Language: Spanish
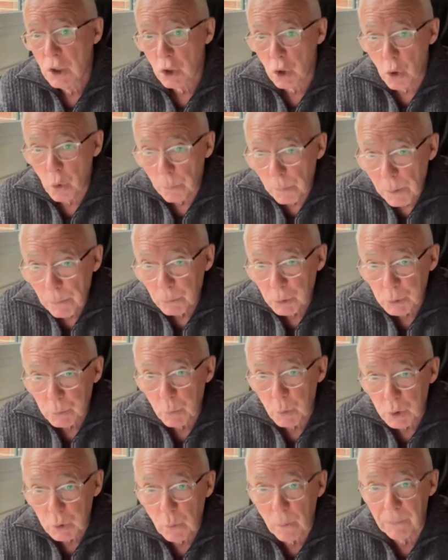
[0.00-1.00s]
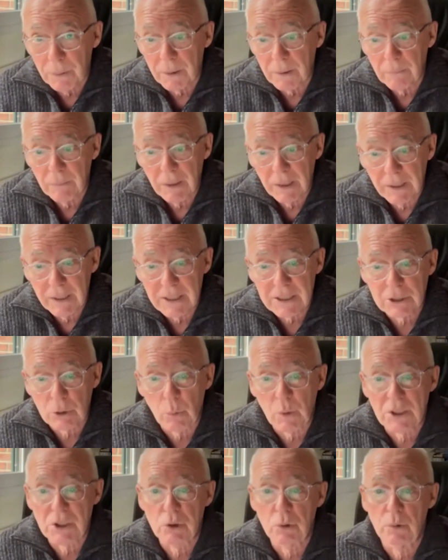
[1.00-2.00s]
como hemos vuelto a ver en esta
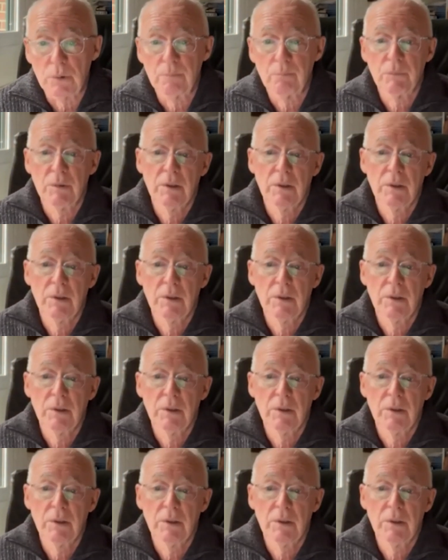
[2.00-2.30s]
ocasión.